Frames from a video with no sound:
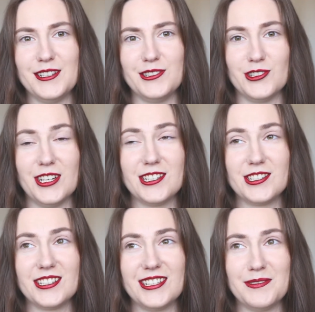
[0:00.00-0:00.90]
Сейчас
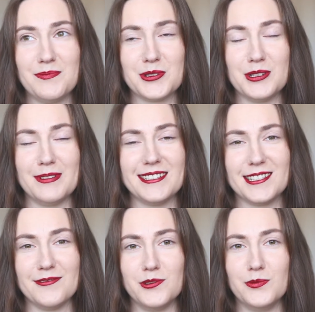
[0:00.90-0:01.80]
же, после
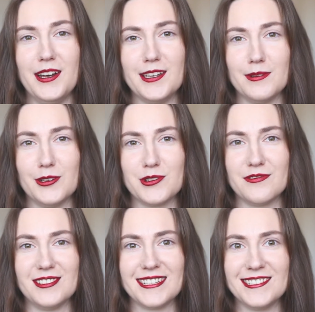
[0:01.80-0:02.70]
поездки в Дубай, я была
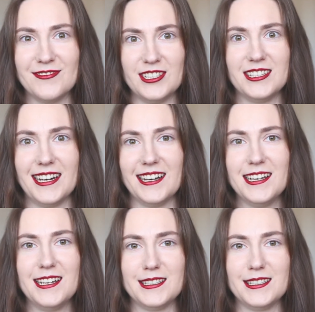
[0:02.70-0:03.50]
очень вдохновлена